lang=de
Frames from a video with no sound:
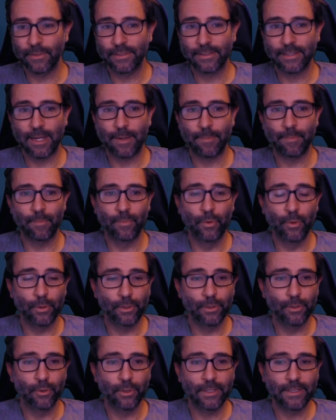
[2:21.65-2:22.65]
Es gab ein
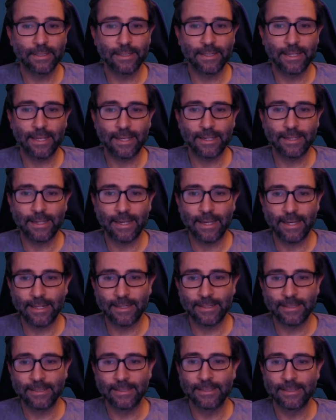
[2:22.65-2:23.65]
0-0
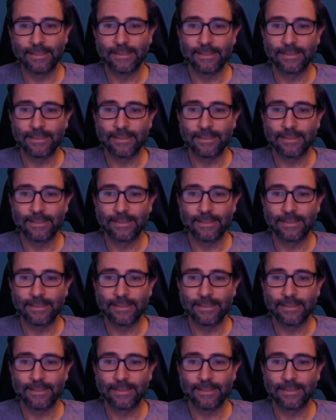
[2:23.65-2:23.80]
gegen